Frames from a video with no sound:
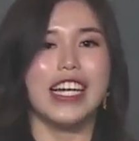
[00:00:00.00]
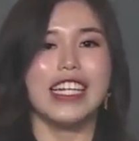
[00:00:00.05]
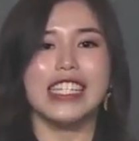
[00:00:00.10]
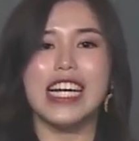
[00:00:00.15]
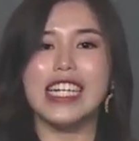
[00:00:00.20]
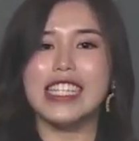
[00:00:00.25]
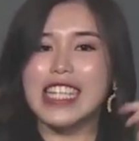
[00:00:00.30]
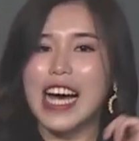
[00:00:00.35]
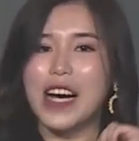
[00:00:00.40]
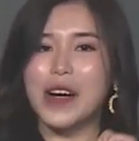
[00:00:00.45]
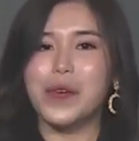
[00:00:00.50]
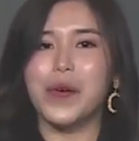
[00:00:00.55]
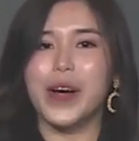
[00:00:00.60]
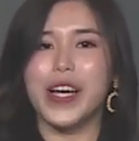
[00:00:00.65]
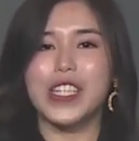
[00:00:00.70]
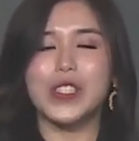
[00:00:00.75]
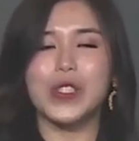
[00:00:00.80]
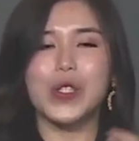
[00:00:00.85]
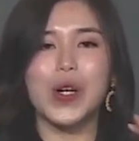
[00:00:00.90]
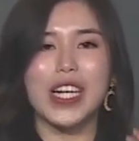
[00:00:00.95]
那当
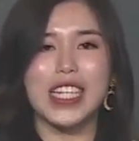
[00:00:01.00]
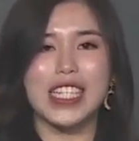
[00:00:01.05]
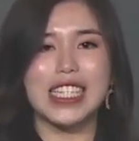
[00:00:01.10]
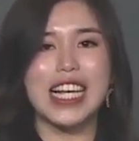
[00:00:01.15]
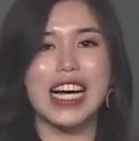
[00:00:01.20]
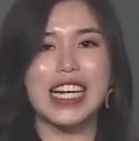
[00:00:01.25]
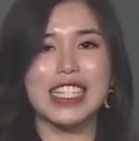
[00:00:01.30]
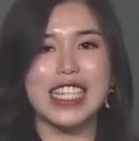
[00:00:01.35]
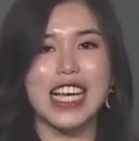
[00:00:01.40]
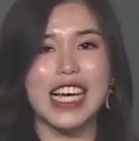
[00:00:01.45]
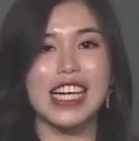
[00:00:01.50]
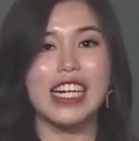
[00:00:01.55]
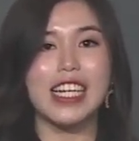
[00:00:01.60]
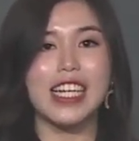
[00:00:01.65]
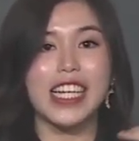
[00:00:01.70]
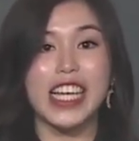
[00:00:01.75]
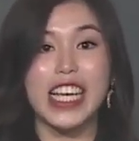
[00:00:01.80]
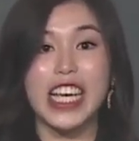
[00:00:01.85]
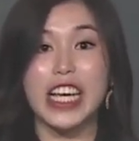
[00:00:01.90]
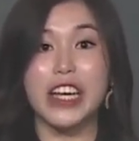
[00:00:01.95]
归就很像这个
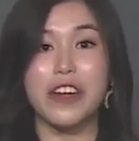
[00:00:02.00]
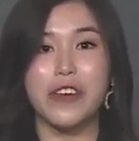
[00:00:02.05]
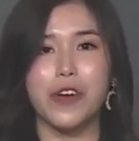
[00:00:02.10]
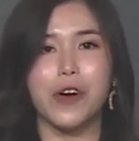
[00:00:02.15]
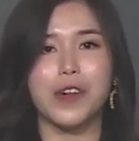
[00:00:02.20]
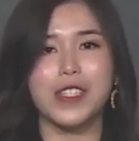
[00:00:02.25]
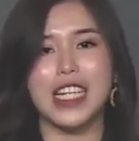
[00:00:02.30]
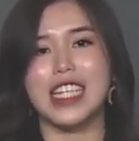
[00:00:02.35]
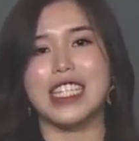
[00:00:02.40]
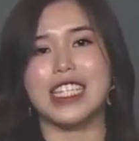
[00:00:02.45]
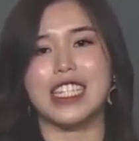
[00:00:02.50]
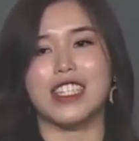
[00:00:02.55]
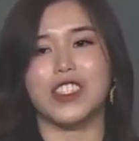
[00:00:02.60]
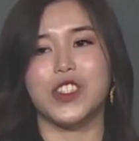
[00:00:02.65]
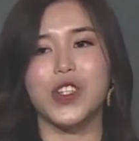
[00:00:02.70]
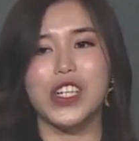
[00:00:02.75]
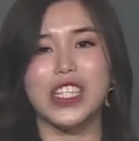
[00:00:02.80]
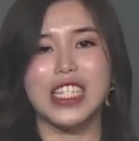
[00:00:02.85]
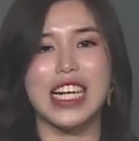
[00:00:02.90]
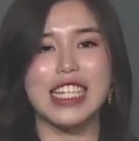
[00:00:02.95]
hero 这样子，
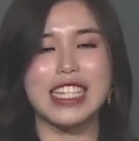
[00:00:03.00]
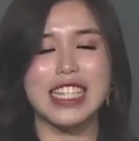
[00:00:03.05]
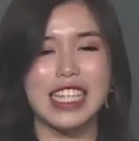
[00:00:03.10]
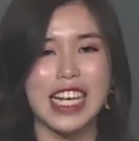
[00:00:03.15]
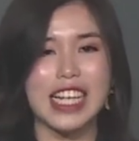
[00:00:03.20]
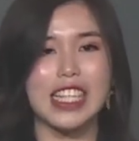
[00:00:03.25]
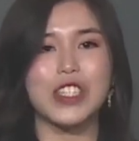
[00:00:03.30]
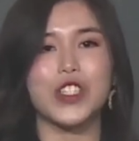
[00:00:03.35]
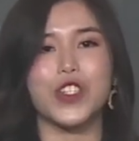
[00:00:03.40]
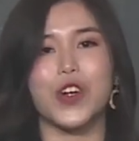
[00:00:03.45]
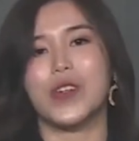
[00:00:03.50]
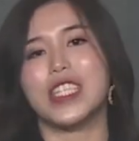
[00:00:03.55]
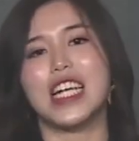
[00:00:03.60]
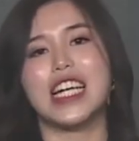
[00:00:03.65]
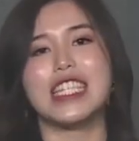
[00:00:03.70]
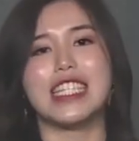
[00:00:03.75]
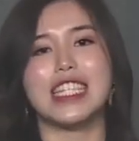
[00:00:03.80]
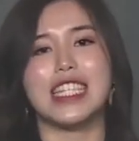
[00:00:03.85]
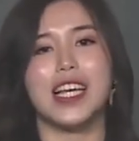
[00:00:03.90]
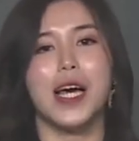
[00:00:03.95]
就很像英雄这
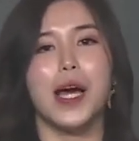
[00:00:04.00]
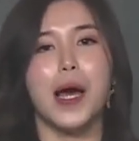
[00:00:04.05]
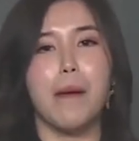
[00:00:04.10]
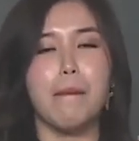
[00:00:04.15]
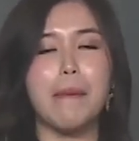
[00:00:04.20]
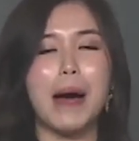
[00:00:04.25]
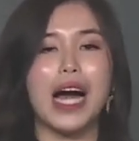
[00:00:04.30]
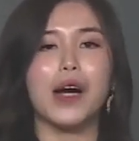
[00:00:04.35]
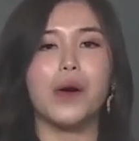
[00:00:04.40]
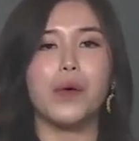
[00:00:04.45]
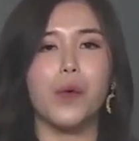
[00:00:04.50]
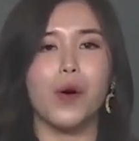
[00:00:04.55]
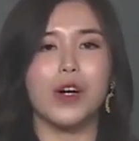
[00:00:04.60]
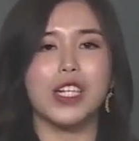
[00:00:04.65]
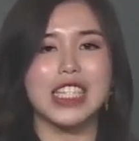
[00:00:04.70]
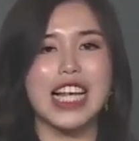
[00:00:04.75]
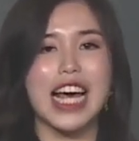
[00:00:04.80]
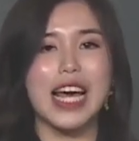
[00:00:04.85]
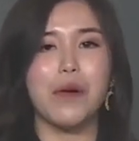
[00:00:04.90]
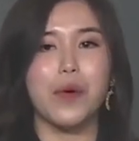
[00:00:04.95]
样子，帮我
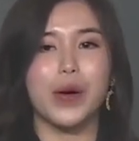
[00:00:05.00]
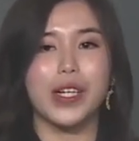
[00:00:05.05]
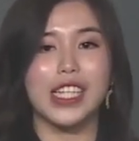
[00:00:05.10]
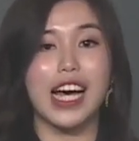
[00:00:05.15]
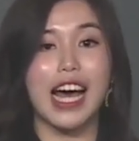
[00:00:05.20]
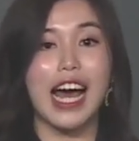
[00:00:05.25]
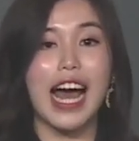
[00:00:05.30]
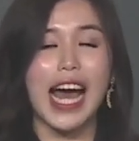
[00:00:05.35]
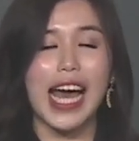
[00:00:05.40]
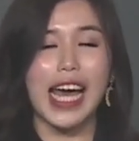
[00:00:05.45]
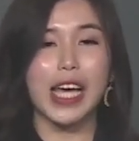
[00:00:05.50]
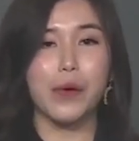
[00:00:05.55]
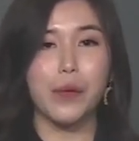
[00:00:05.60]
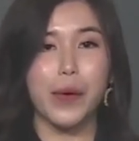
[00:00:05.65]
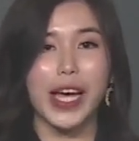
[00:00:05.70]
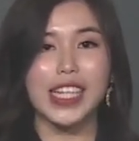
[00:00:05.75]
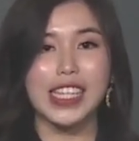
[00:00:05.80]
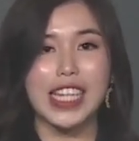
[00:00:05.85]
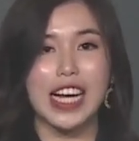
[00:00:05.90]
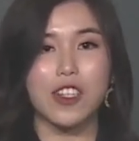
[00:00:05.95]
在我的
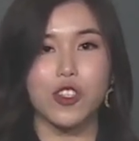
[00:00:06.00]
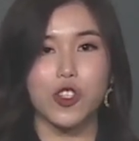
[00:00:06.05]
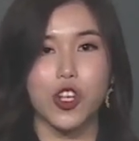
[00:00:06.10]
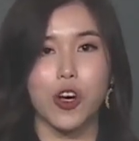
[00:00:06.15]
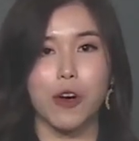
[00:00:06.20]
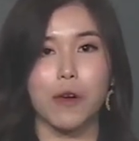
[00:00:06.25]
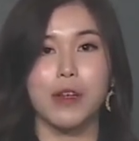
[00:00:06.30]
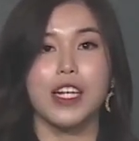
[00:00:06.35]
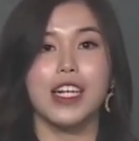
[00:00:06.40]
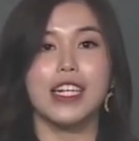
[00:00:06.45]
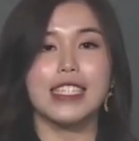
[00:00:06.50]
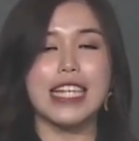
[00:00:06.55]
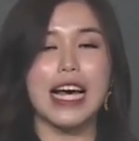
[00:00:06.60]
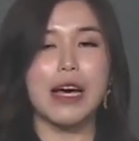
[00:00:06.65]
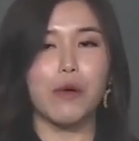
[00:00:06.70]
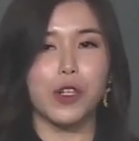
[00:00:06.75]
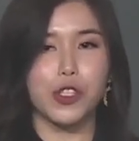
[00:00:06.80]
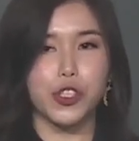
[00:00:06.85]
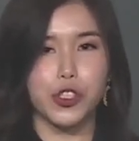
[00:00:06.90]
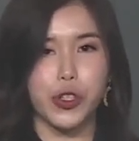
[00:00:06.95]
highway 当中，在
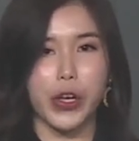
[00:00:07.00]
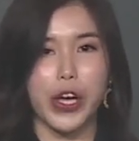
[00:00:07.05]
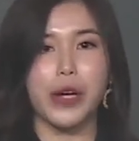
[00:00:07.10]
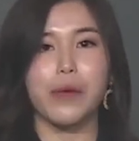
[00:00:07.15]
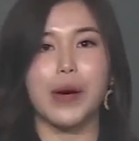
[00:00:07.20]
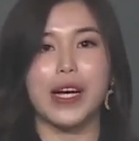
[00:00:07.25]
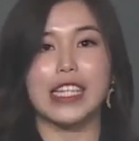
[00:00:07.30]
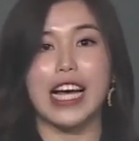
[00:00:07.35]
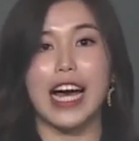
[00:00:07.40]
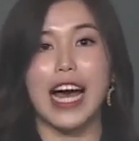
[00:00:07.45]
我血管的